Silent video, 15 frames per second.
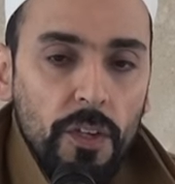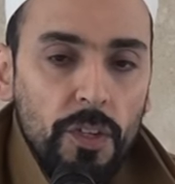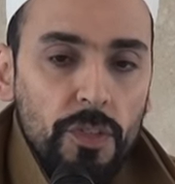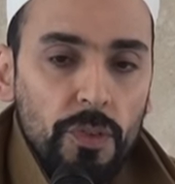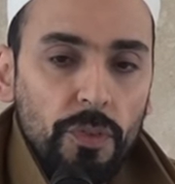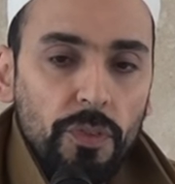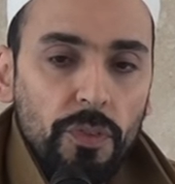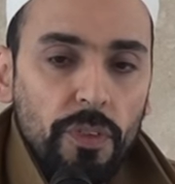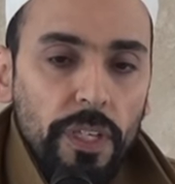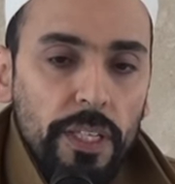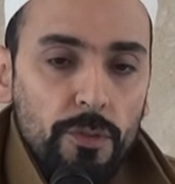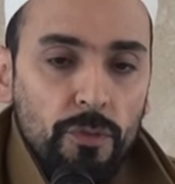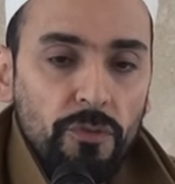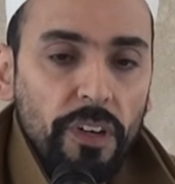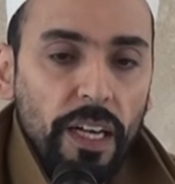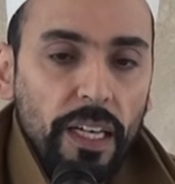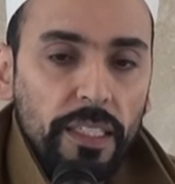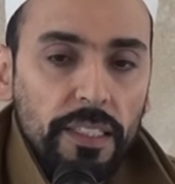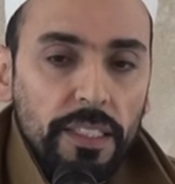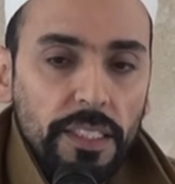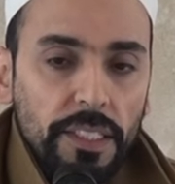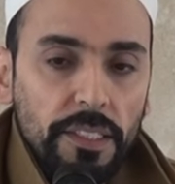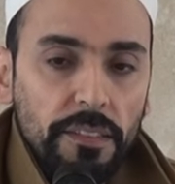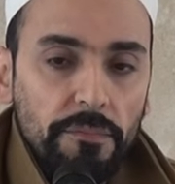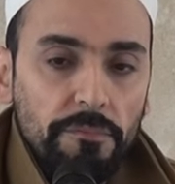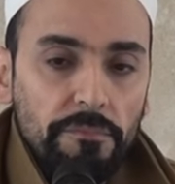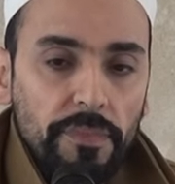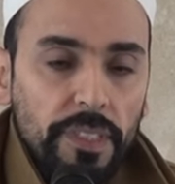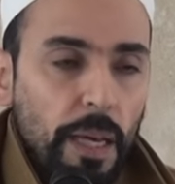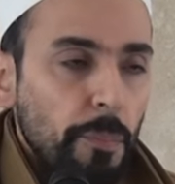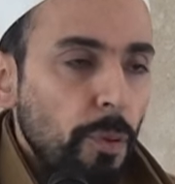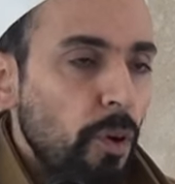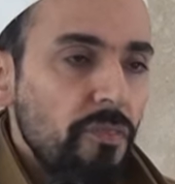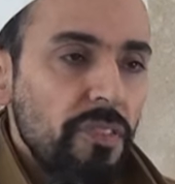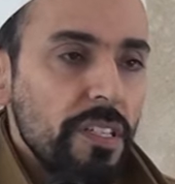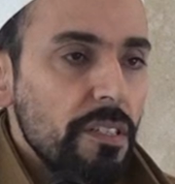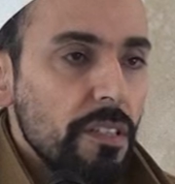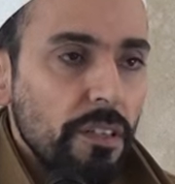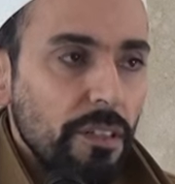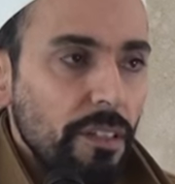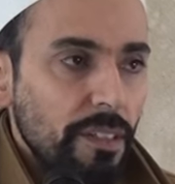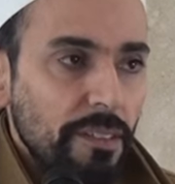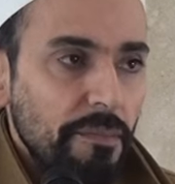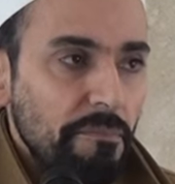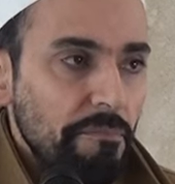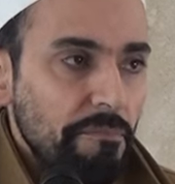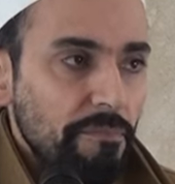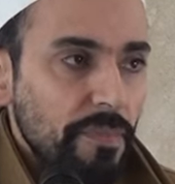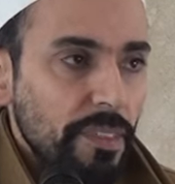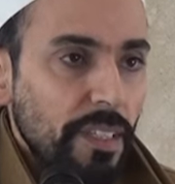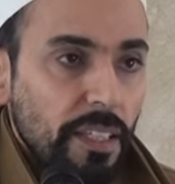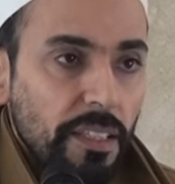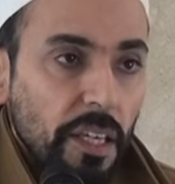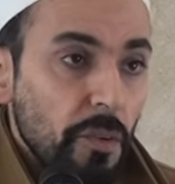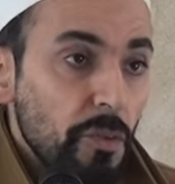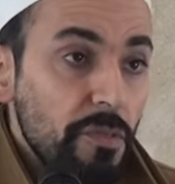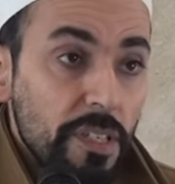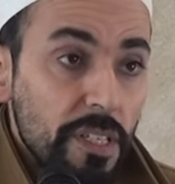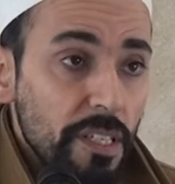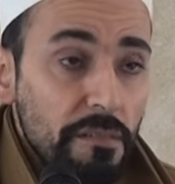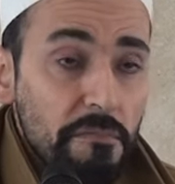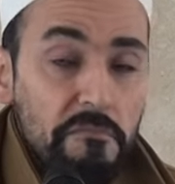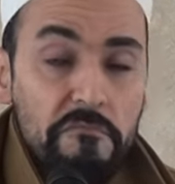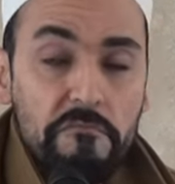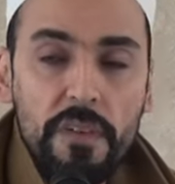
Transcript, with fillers: sont les ouvrages d'un professeur, d'un érudit,